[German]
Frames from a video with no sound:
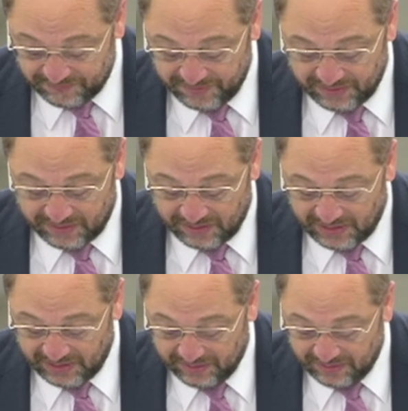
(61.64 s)
findet
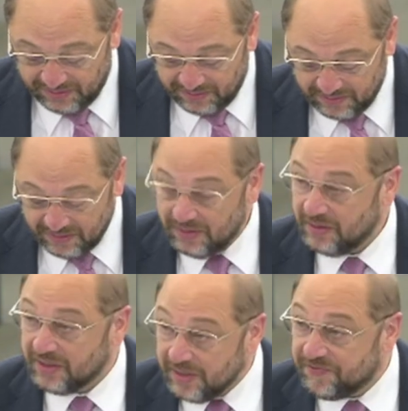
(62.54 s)
ein
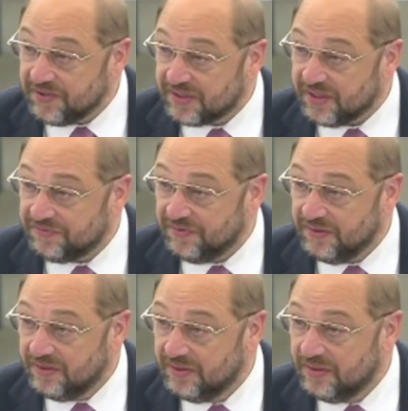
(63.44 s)
Gipfeltreffen